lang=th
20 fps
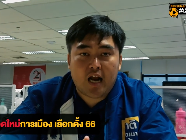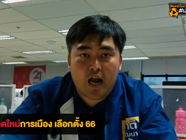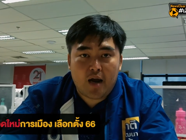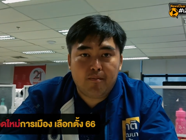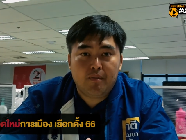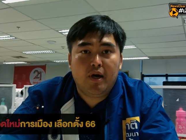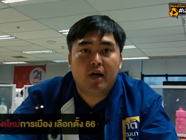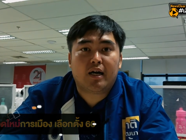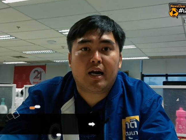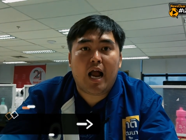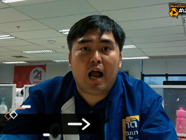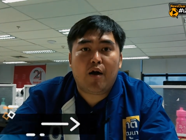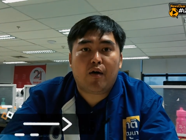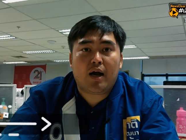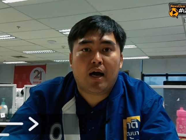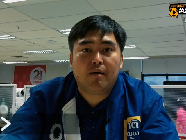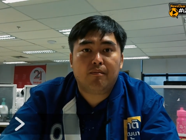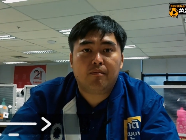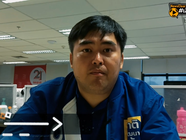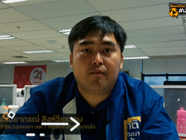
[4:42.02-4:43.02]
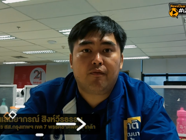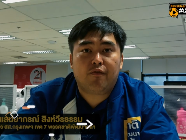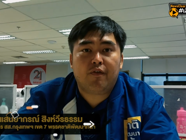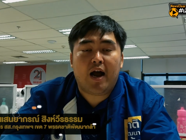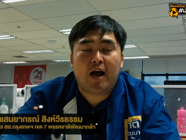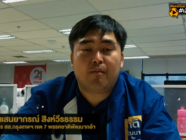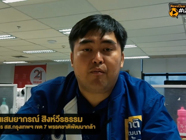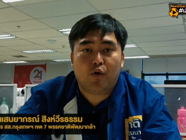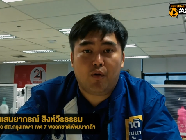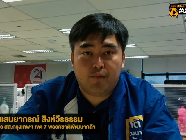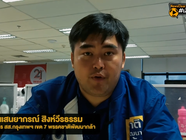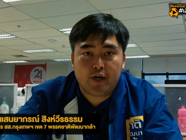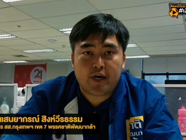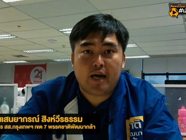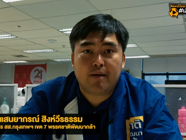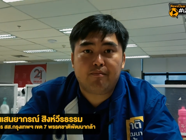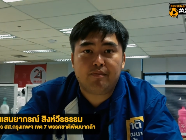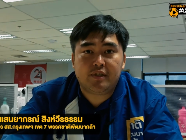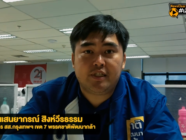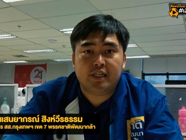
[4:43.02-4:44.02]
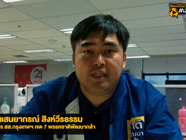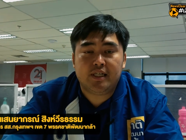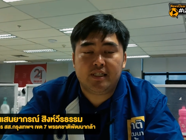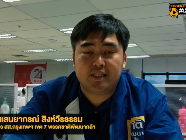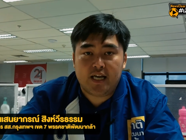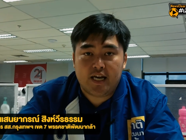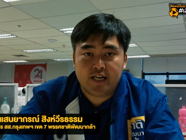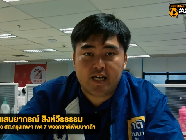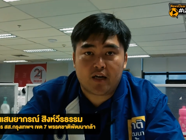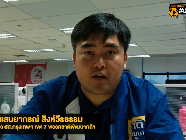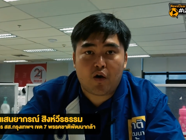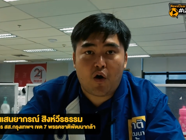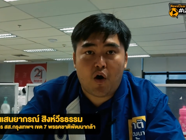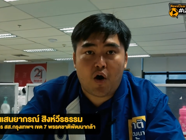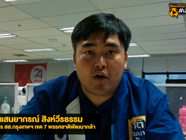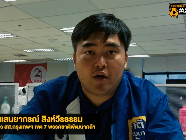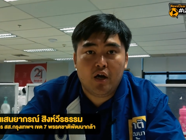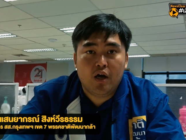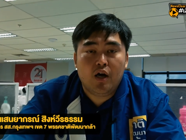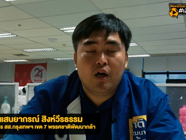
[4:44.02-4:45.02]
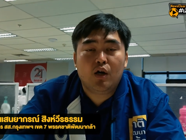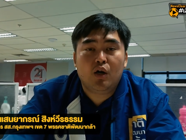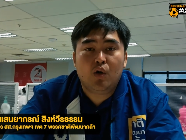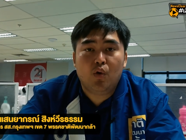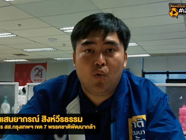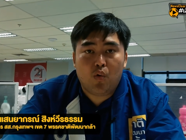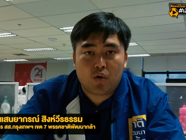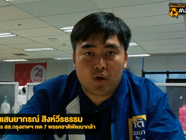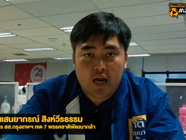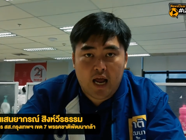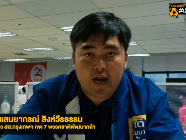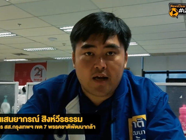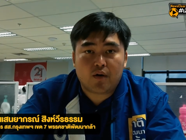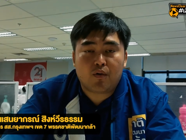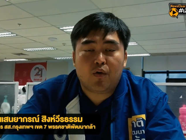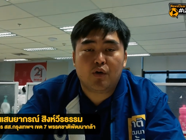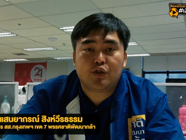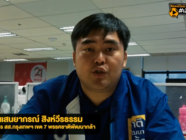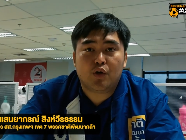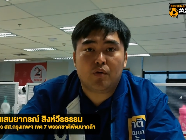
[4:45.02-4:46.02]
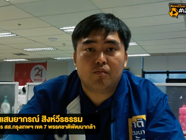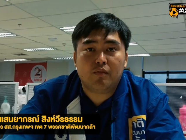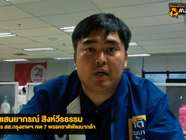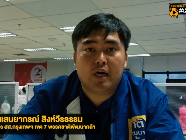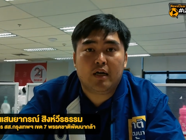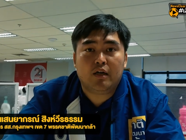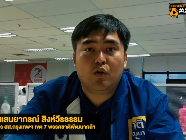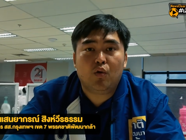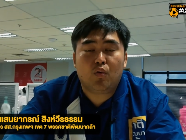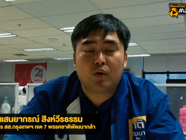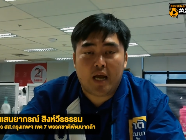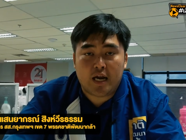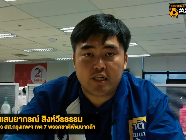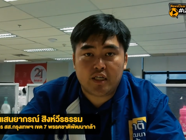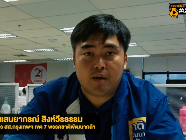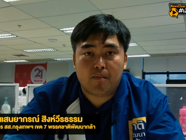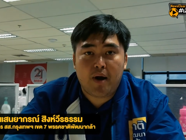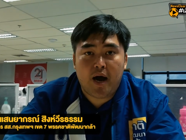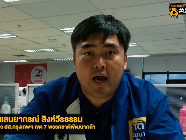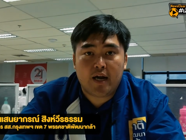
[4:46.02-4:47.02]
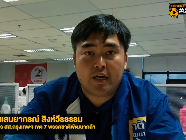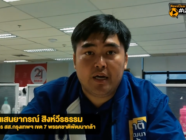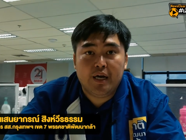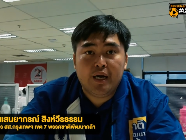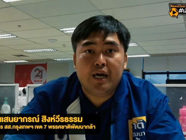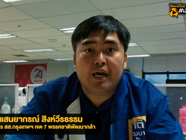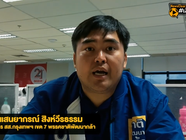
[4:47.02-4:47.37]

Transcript: กาเบอร์9ครับ ฝากผมด้วยครับ จืดแสนยากรลูกหลานคนจนเมืองลูกหลานชาวบ้าน